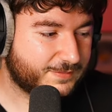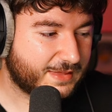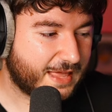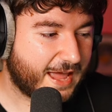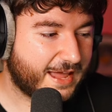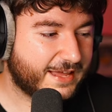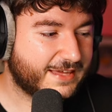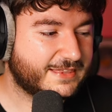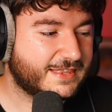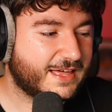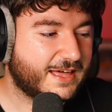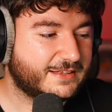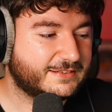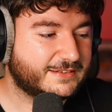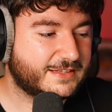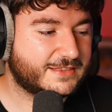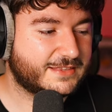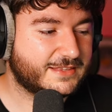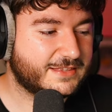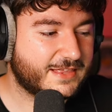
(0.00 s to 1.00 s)
Aida,
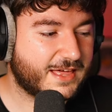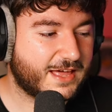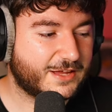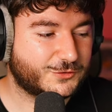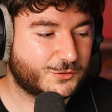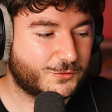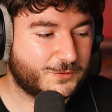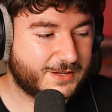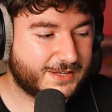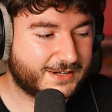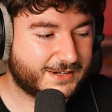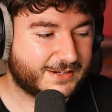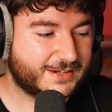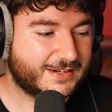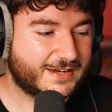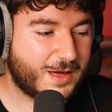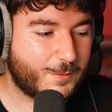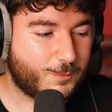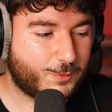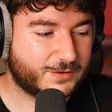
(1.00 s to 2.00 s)
decidida a subir
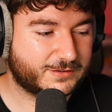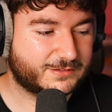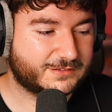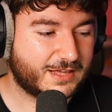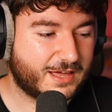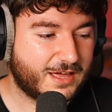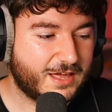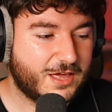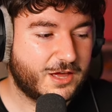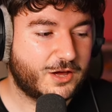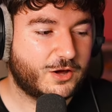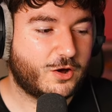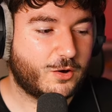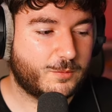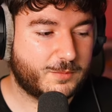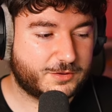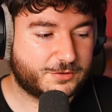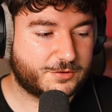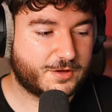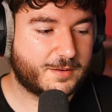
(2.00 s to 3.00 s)
la apuesta,
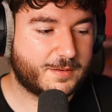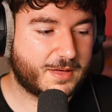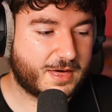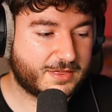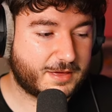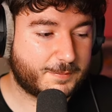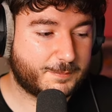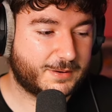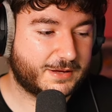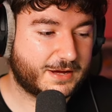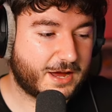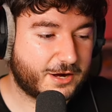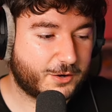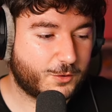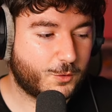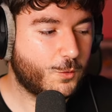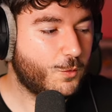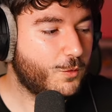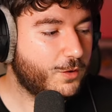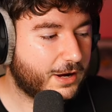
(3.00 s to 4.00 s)
comenzó a
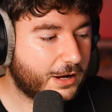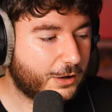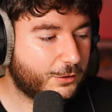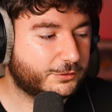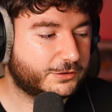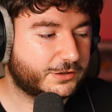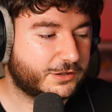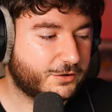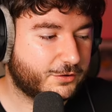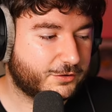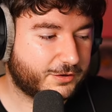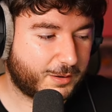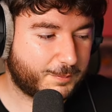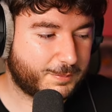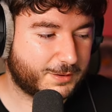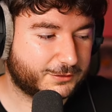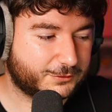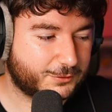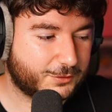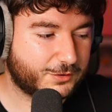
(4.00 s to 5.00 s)
desplegar un caótico
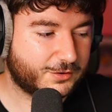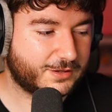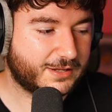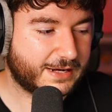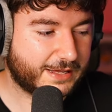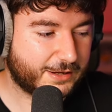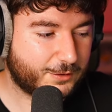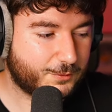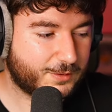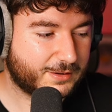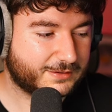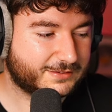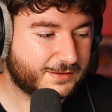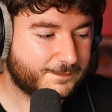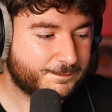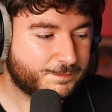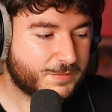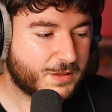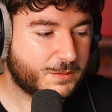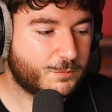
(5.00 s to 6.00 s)
repertorio de lenguas,
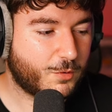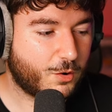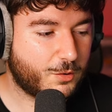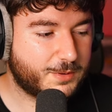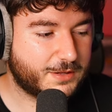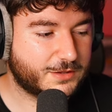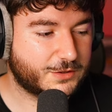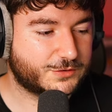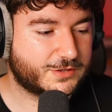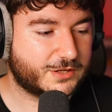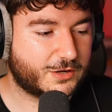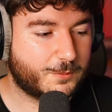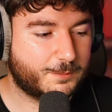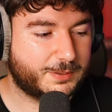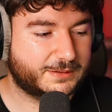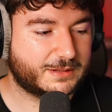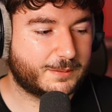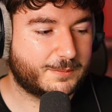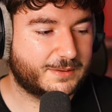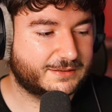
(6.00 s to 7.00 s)
volviéndose
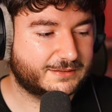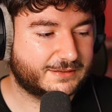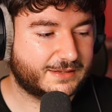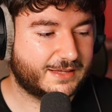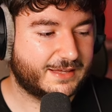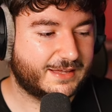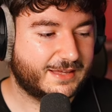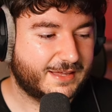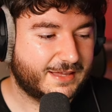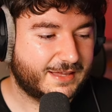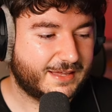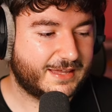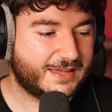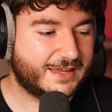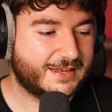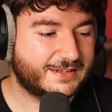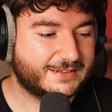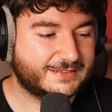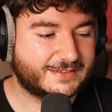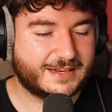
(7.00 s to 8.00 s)
completamente
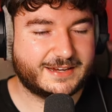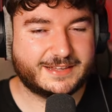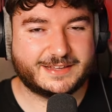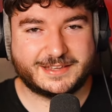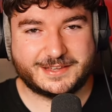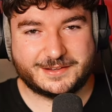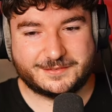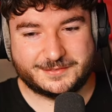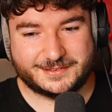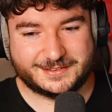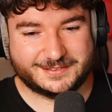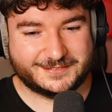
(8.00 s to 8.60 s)
ininteligible.